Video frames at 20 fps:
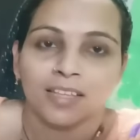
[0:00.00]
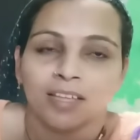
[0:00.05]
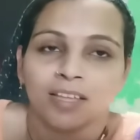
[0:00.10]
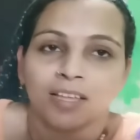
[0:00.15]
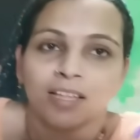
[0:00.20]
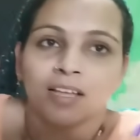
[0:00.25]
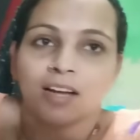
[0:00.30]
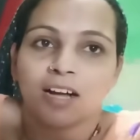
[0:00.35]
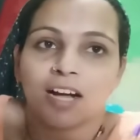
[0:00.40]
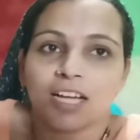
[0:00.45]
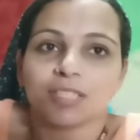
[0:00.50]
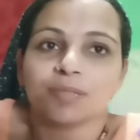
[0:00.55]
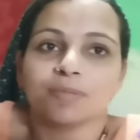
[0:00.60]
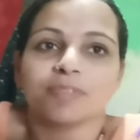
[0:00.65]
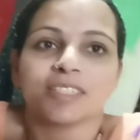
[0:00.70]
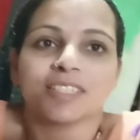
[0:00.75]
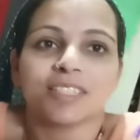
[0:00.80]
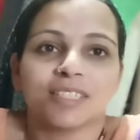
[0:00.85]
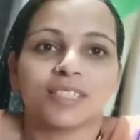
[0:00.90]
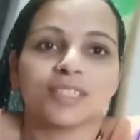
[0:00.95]
आदमी की
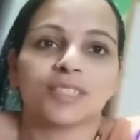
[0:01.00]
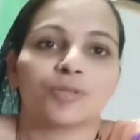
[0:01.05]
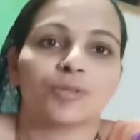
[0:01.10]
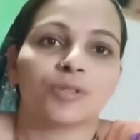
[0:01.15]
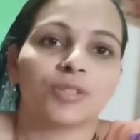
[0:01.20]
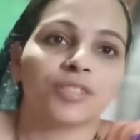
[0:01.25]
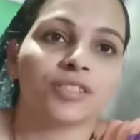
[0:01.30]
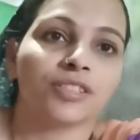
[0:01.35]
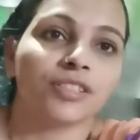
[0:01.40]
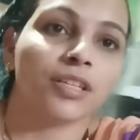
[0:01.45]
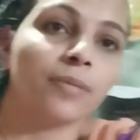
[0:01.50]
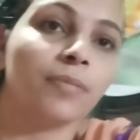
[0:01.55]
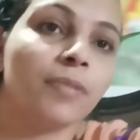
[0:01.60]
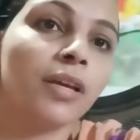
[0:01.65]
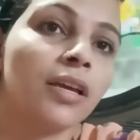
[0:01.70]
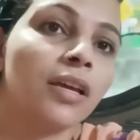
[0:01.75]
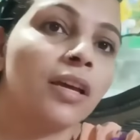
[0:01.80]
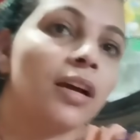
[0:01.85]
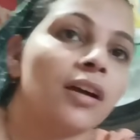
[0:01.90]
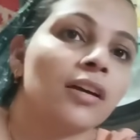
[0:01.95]
नीत होनी चाहिए बे
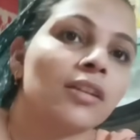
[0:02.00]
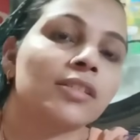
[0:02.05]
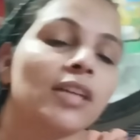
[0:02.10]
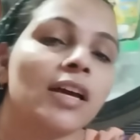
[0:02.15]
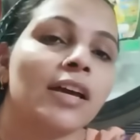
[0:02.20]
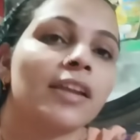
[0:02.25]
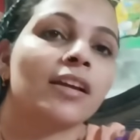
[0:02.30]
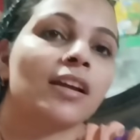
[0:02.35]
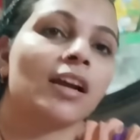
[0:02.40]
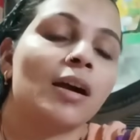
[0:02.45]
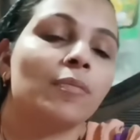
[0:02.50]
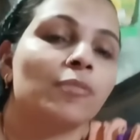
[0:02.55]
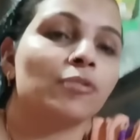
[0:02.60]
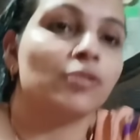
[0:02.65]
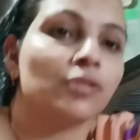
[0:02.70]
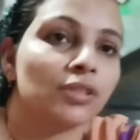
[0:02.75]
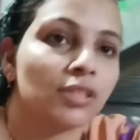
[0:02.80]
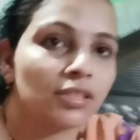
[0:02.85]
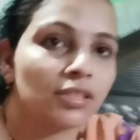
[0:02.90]
और सारे काम होते चले